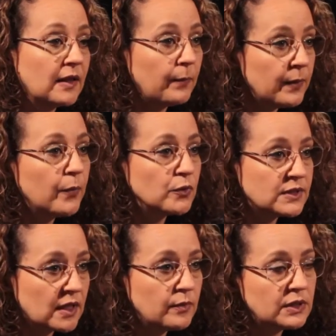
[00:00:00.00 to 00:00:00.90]
da People
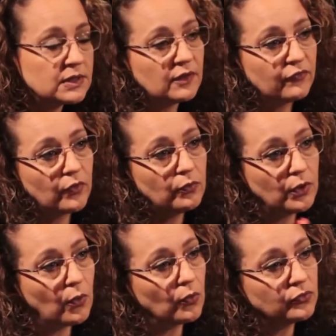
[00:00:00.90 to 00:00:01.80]
Summit, que foi um
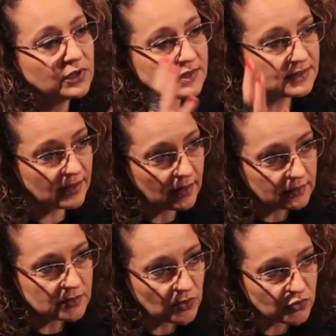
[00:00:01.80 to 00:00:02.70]
encontro das
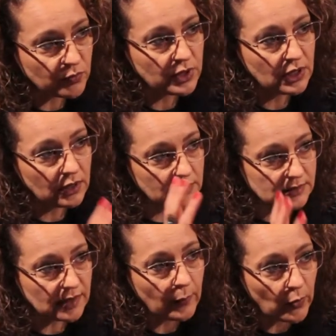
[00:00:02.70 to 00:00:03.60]
esquerdas
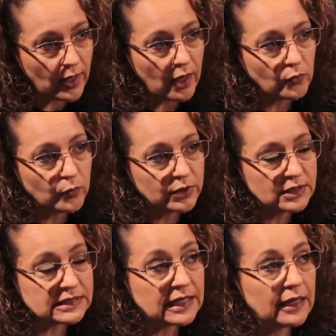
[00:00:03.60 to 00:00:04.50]
norte-americanas que apoiaram o
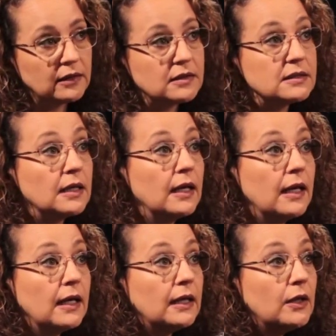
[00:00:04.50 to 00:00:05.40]
Bernie Sanders.
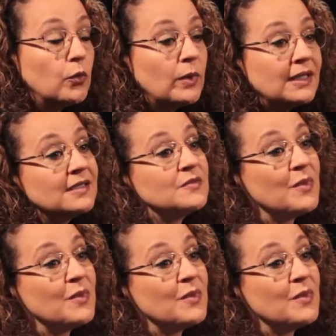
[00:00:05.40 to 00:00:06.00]
E uma das